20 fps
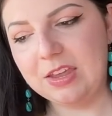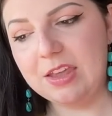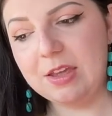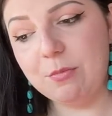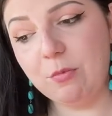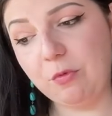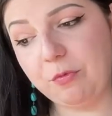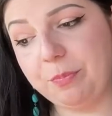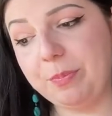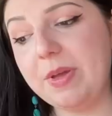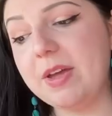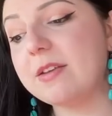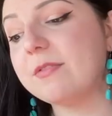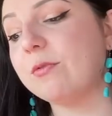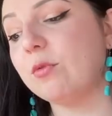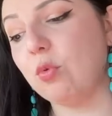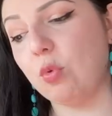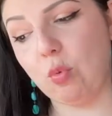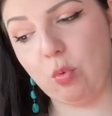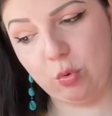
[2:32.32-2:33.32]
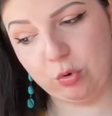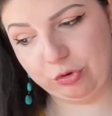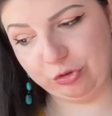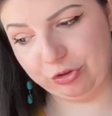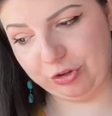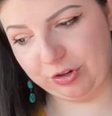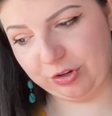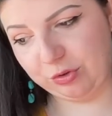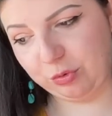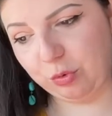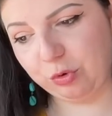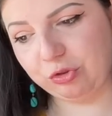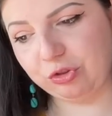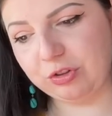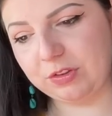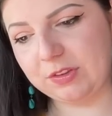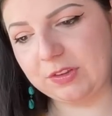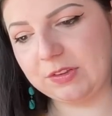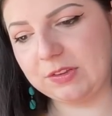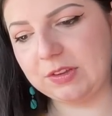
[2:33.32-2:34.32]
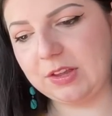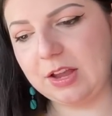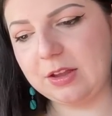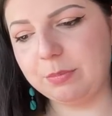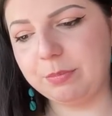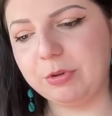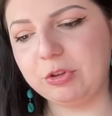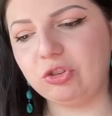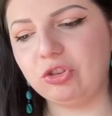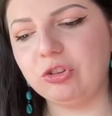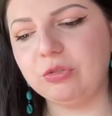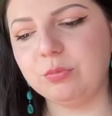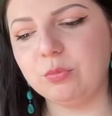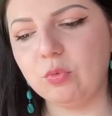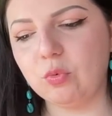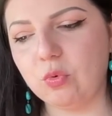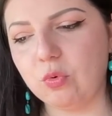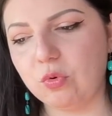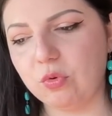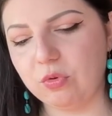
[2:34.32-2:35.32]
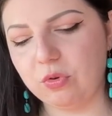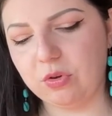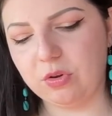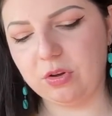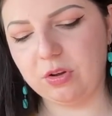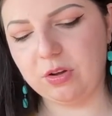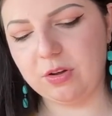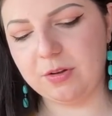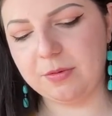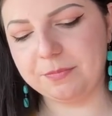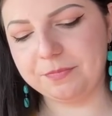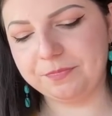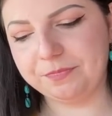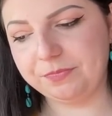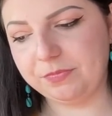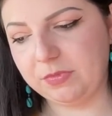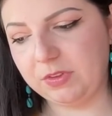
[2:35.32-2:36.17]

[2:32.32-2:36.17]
Ему в первую очередь хочется знать, почему э,